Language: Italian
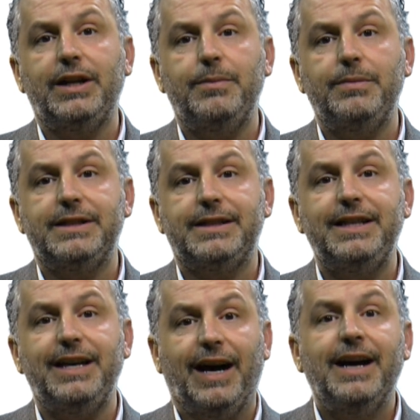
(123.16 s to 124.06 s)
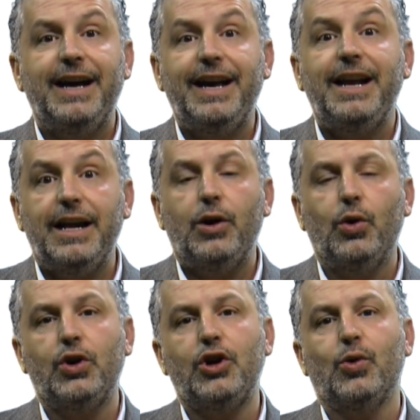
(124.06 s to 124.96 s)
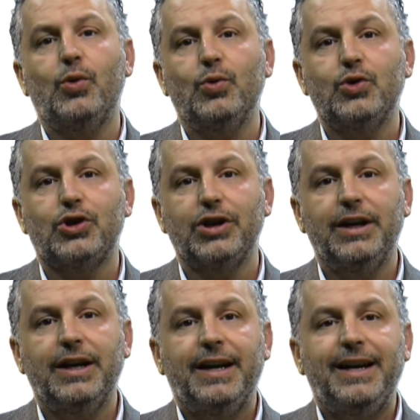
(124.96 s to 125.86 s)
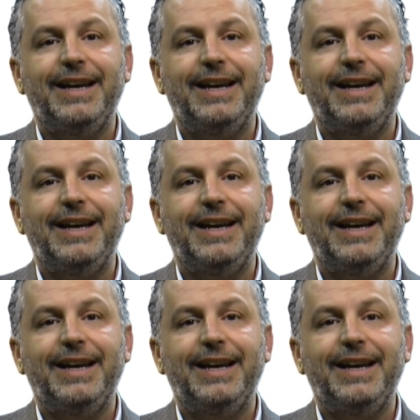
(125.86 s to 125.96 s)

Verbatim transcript: del Messia e lo riconosce.